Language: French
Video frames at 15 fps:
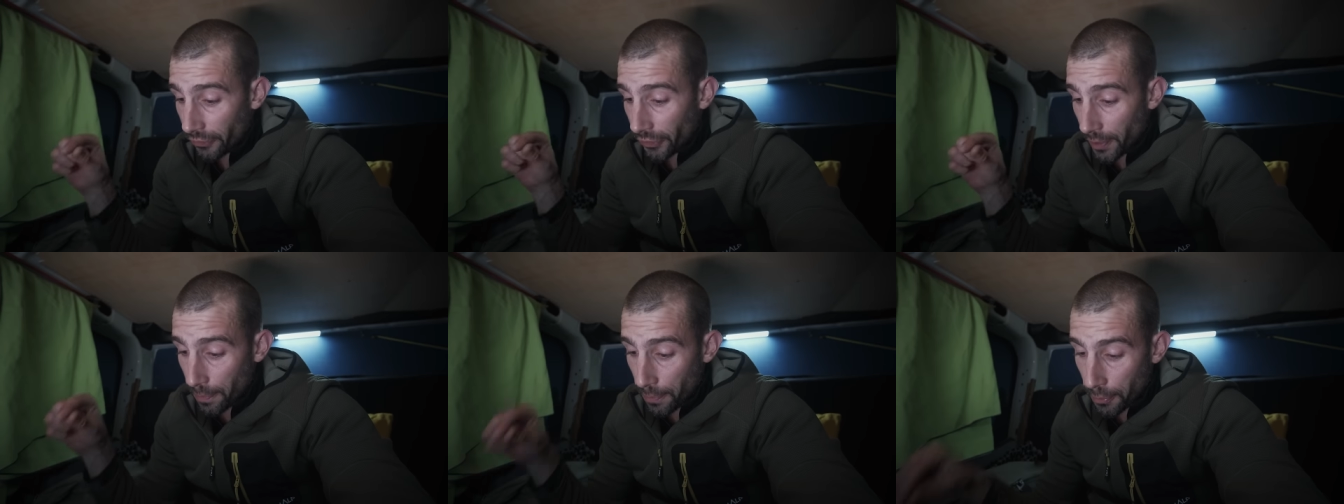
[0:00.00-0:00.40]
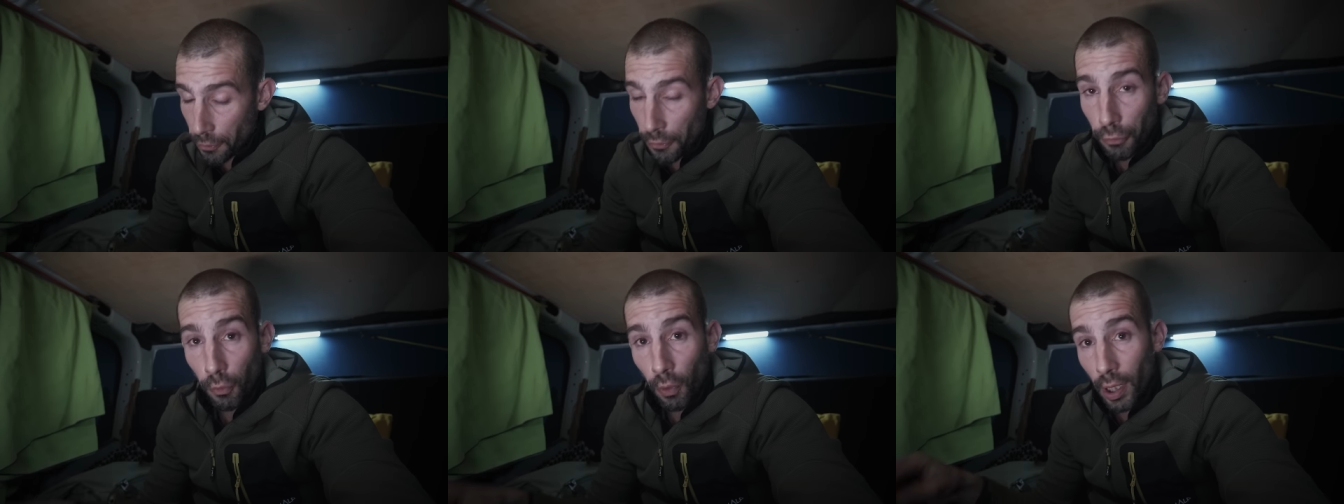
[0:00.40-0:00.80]
fait plus
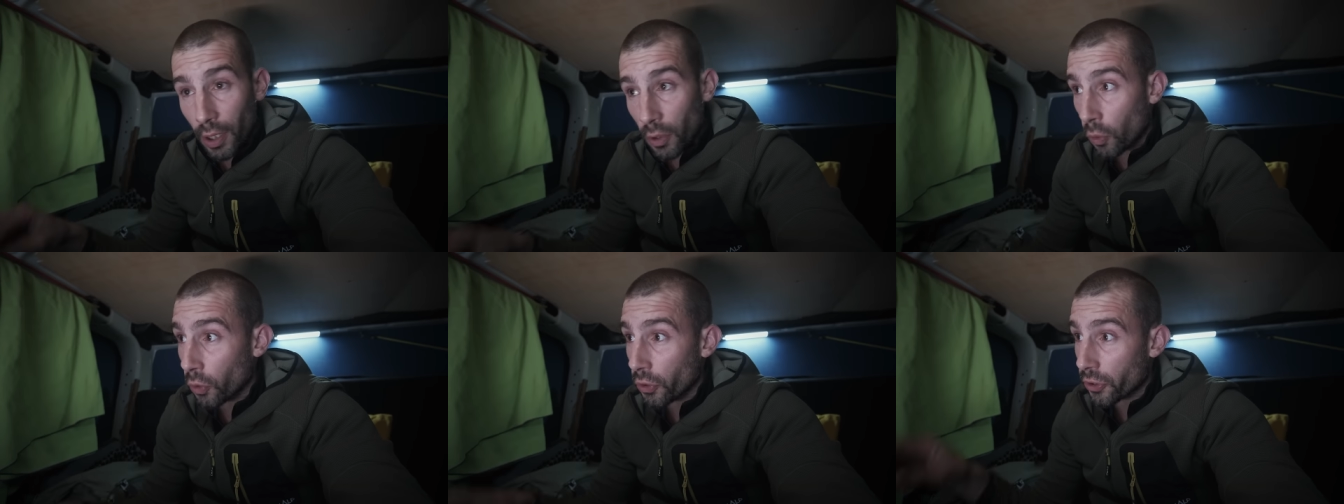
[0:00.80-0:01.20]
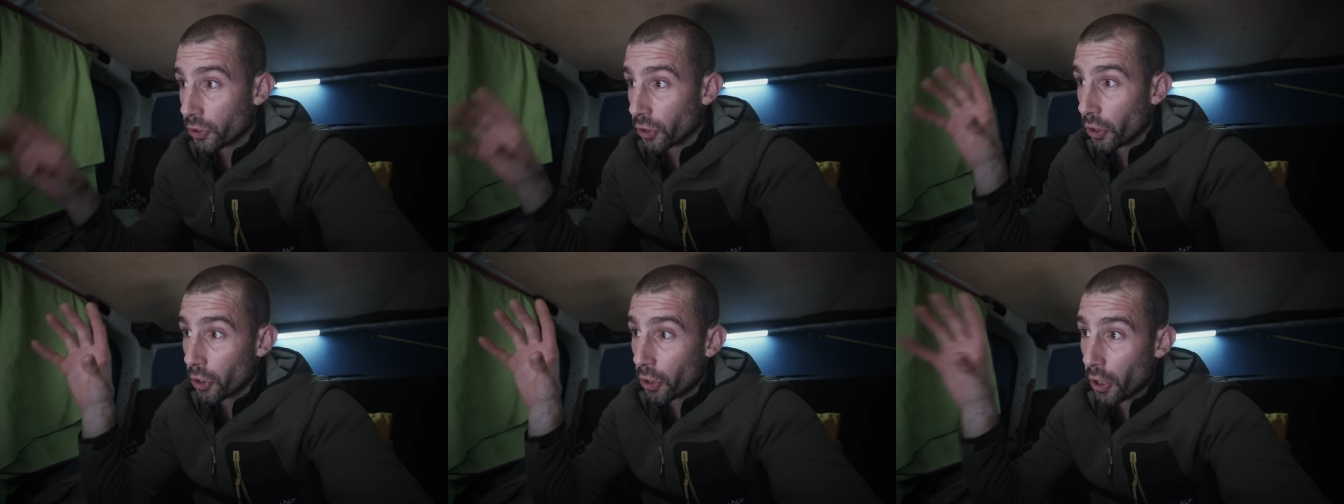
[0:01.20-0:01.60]
froid au
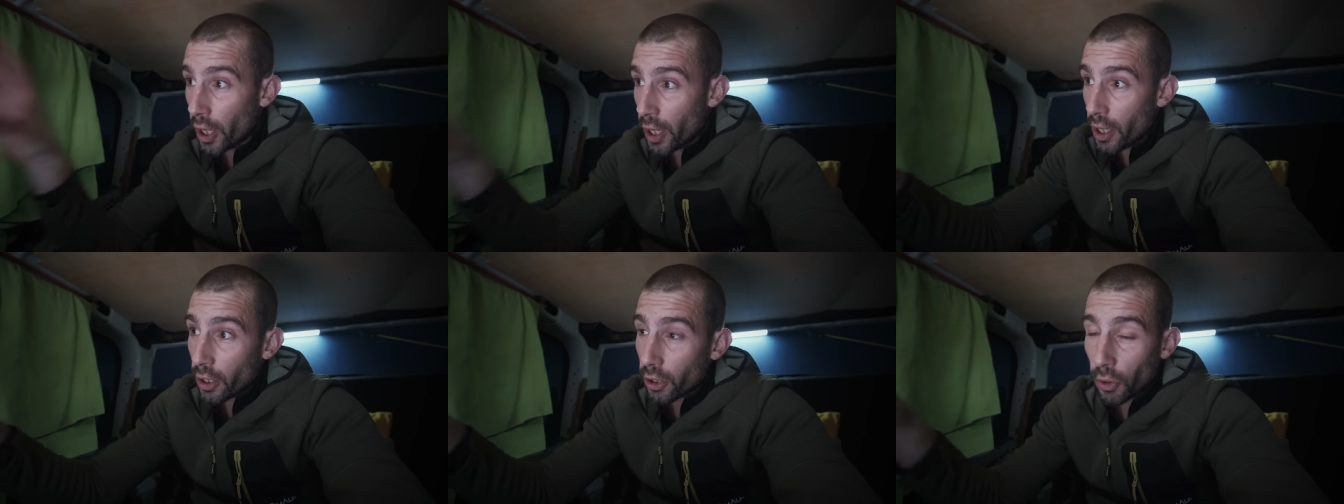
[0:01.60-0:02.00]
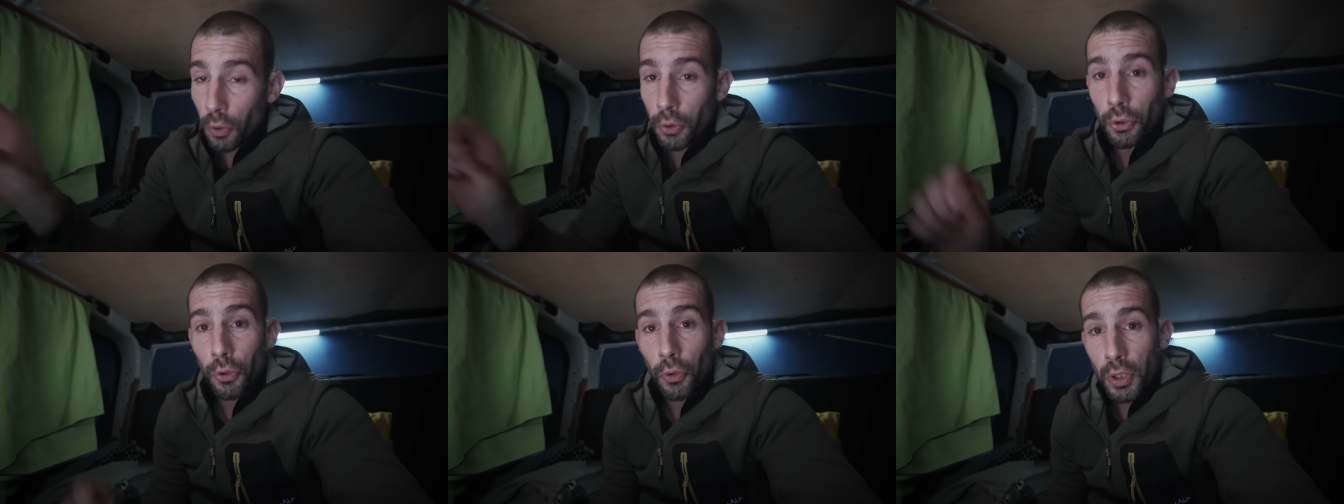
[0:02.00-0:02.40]
sol qu'en
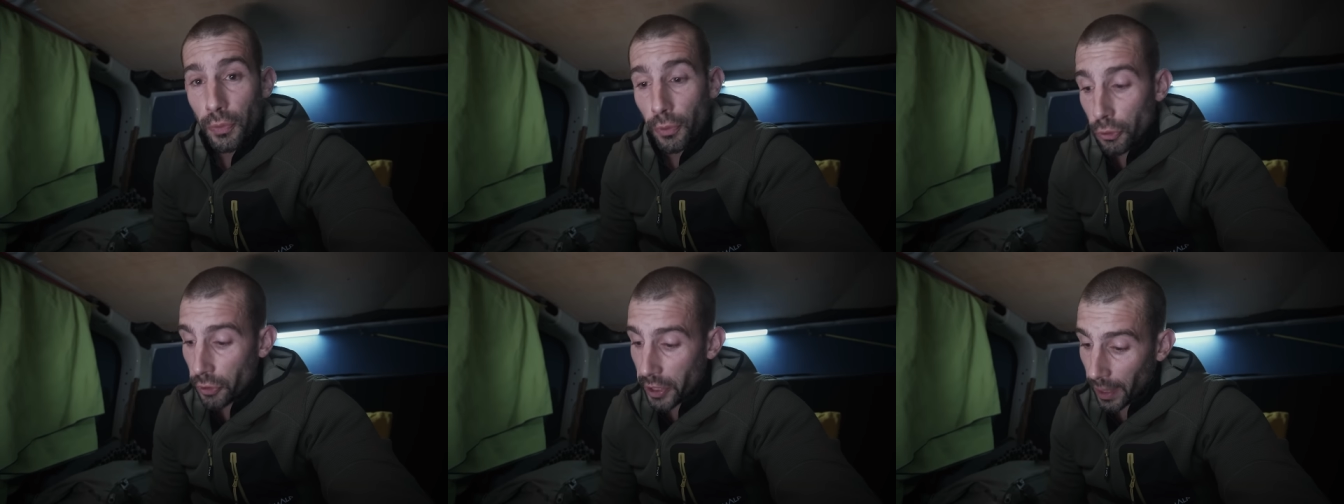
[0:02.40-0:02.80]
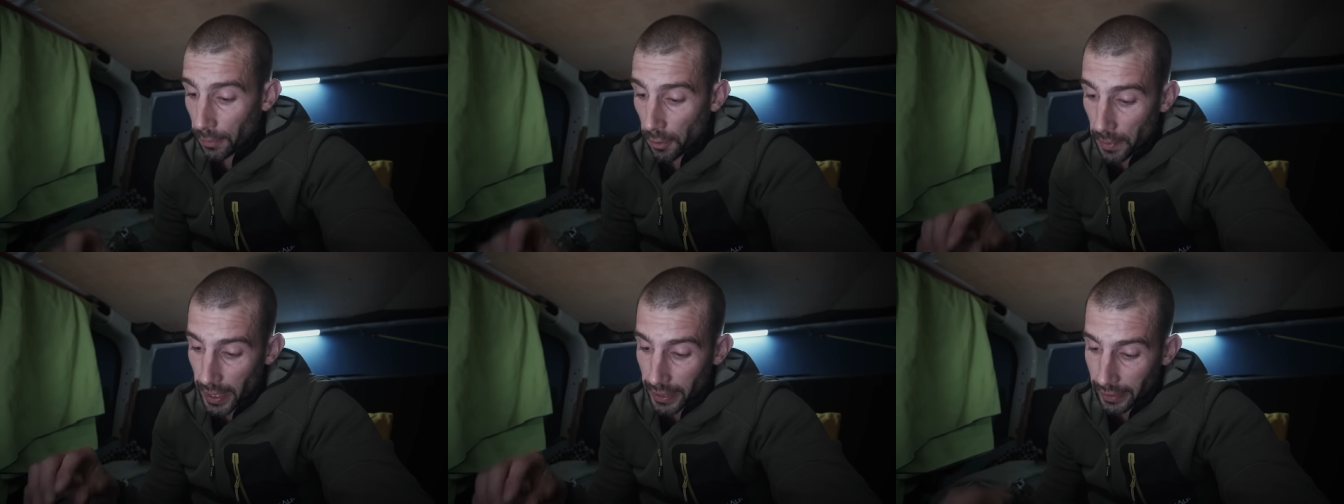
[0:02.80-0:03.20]
hauteur au niveau du
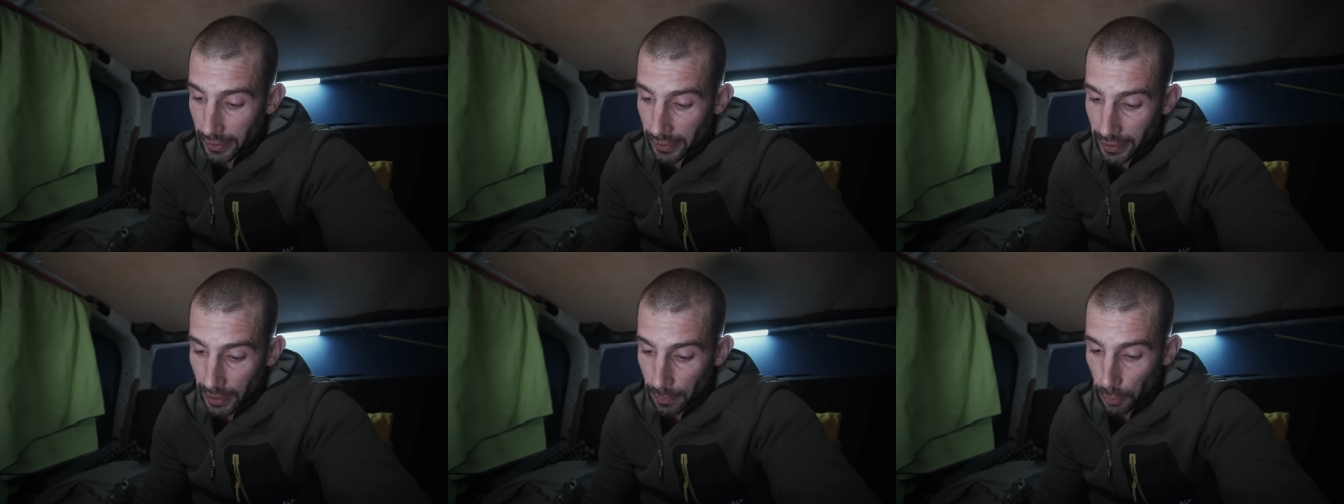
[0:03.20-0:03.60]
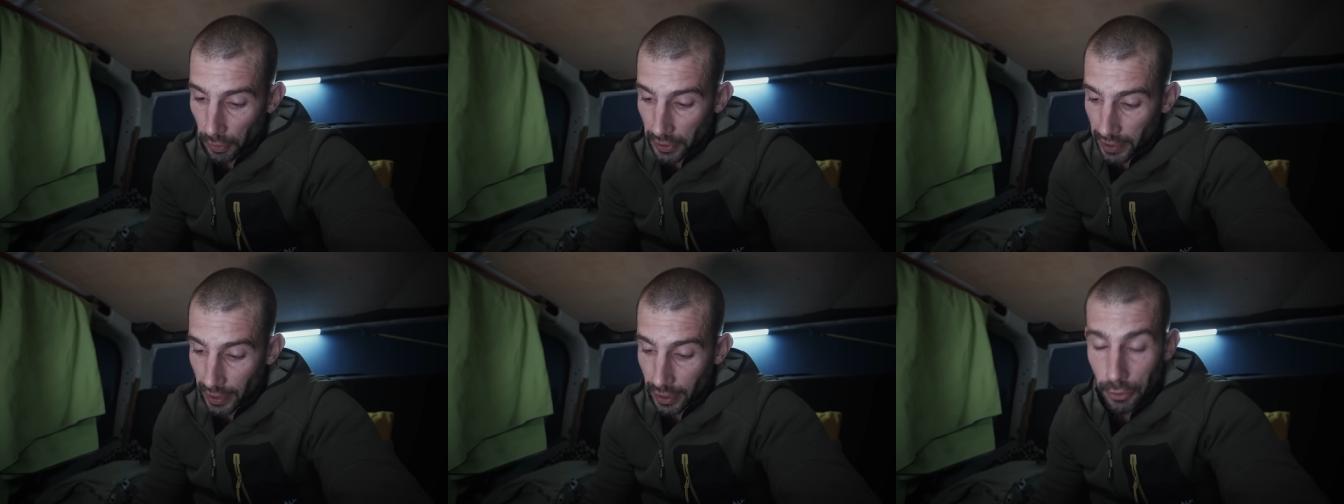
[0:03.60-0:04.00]
thermomètre, c'est pour
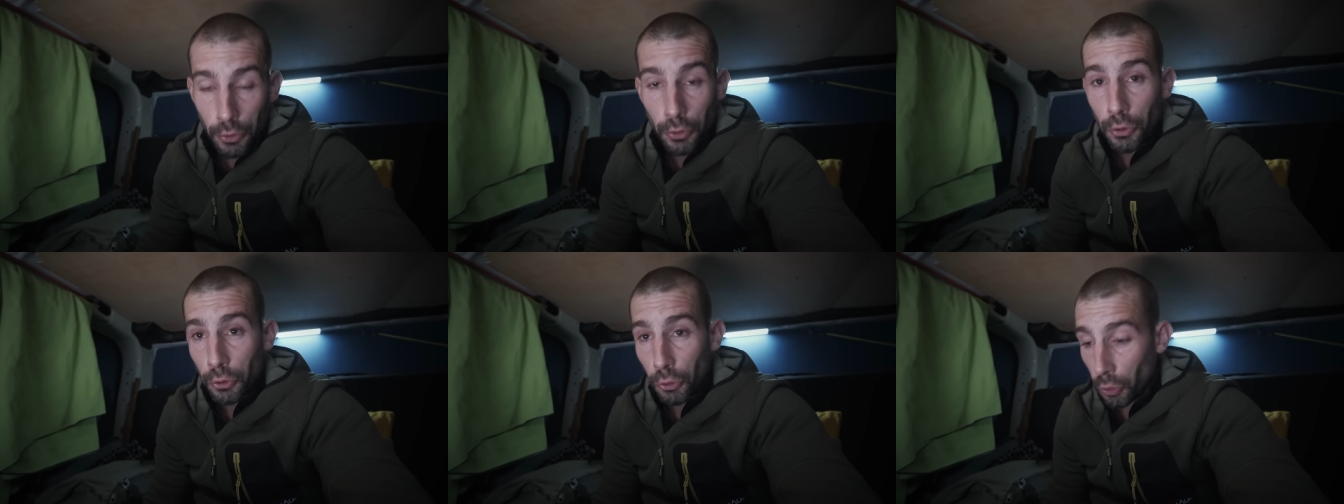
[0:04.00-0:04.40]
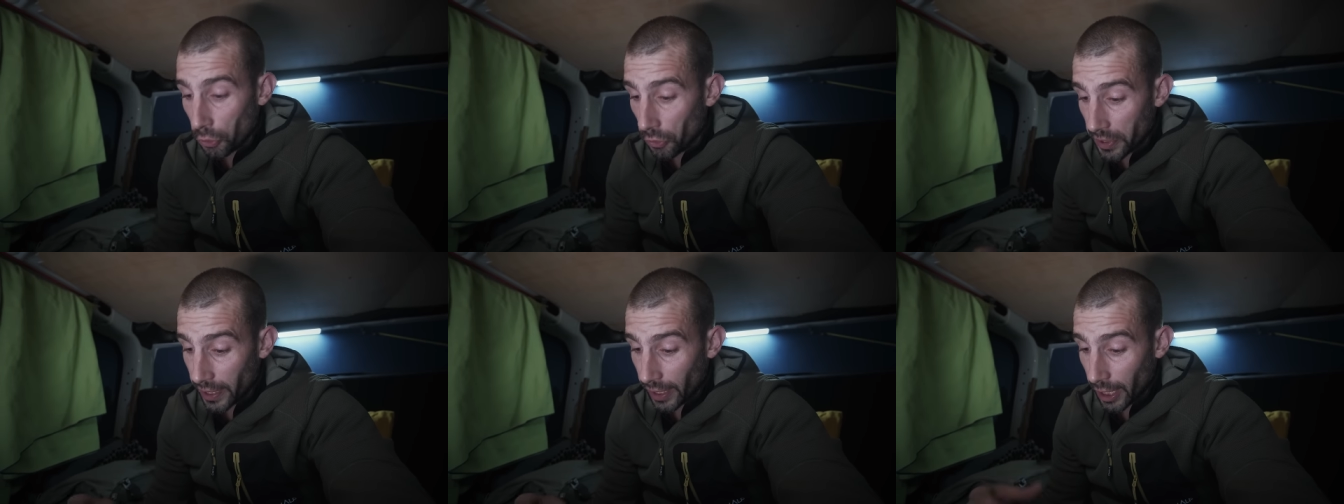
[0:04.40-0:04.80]
ça que le truc
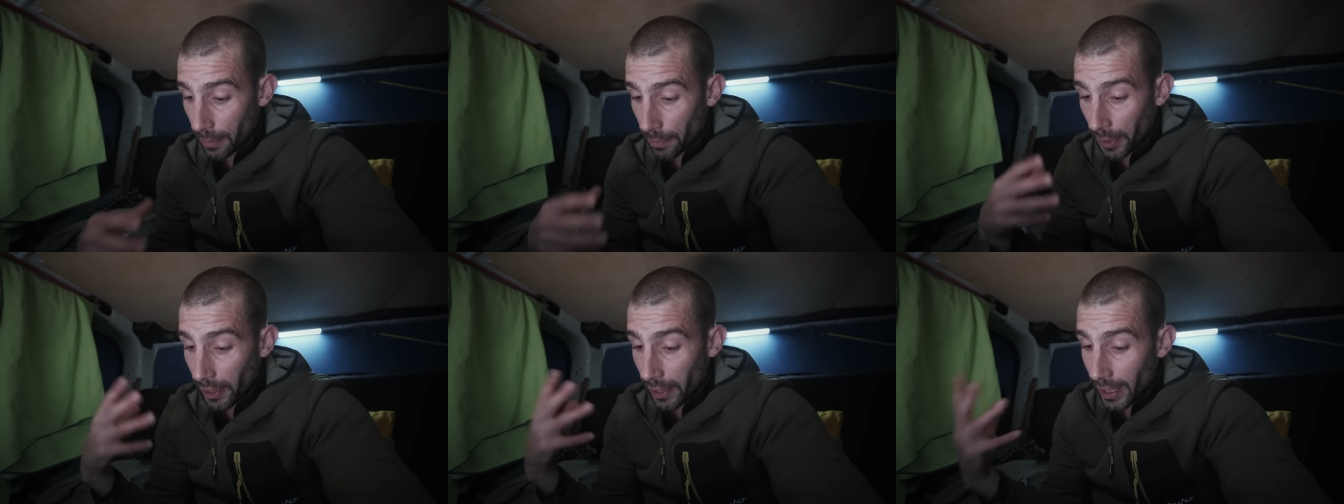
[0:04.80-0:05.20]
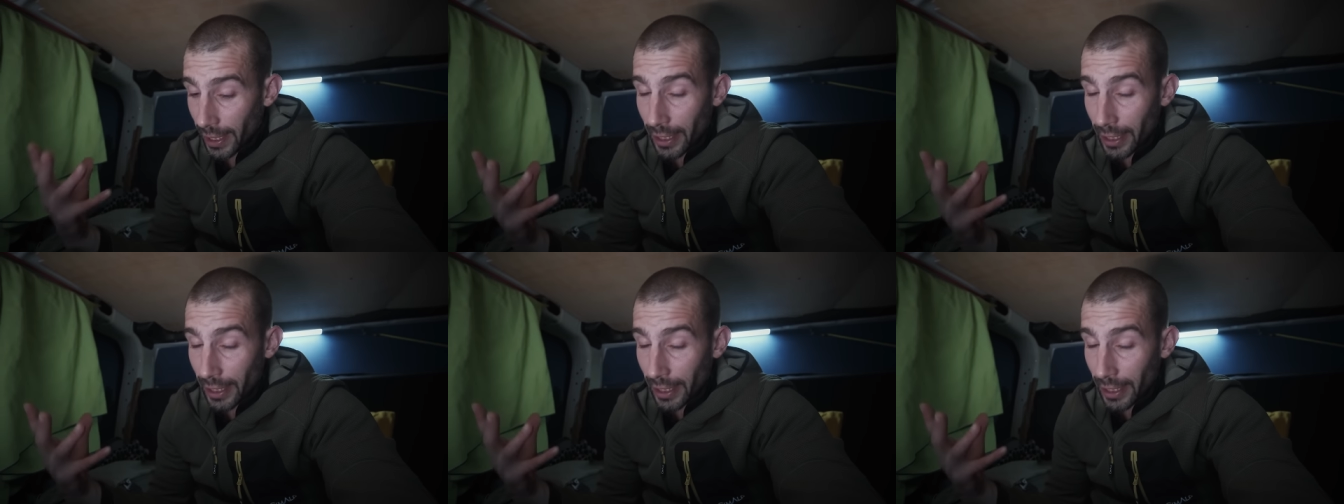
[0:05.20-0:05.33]
ne s'arrête pas.